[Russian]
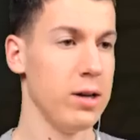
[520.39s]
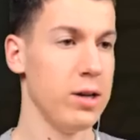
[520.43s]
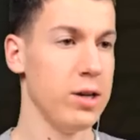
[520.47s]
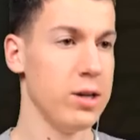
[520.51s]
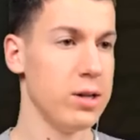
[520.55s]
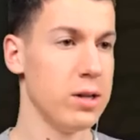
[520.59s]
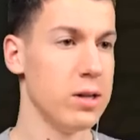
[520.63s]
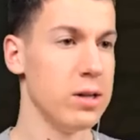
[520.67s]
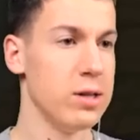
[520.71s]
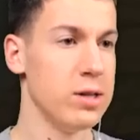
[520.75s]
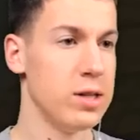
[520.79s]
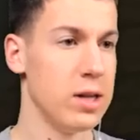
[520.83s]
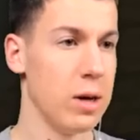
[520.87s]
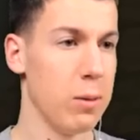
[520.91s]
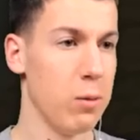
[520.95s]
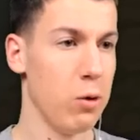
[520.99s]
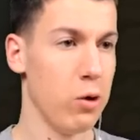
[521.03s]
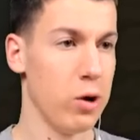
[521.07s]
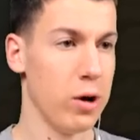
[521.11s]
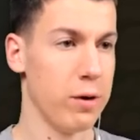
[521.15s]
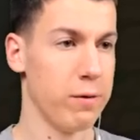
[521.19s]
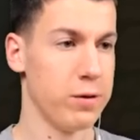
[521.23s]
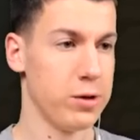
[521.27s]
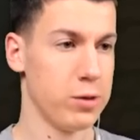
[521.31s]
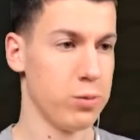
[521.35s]
и
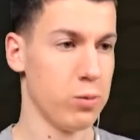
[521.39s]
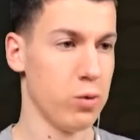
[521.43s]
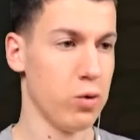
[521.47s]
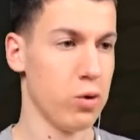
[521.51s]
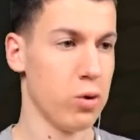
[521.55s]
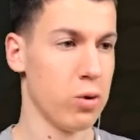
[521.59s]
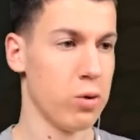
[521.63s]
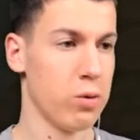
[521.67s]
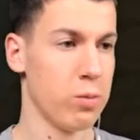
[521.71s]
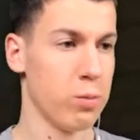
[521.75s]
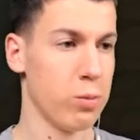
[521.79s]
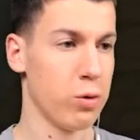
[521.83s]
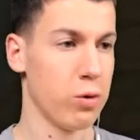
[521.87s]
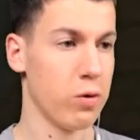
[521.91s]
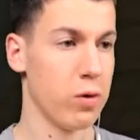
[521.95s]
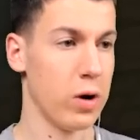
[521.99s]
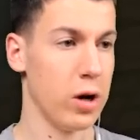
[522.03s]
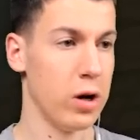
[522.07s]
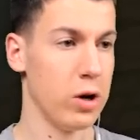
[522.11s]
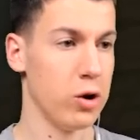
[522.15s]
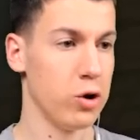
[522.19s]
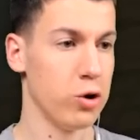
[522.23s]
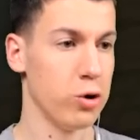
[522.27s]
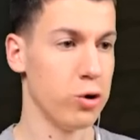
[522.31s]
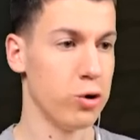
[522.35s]
землю я возьму,
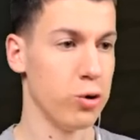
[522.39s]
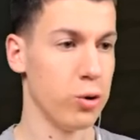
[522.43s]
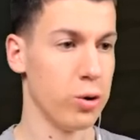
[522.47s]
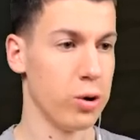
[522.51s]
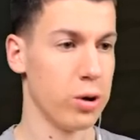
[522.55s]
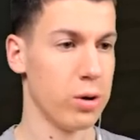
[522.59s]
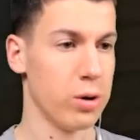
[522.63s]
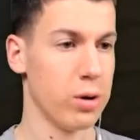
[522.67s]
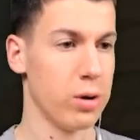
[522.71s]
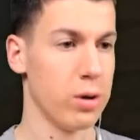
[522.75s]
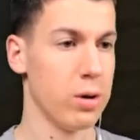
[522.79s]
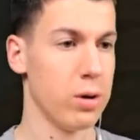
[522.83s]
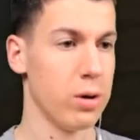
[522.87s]
буквально чуть-чуть.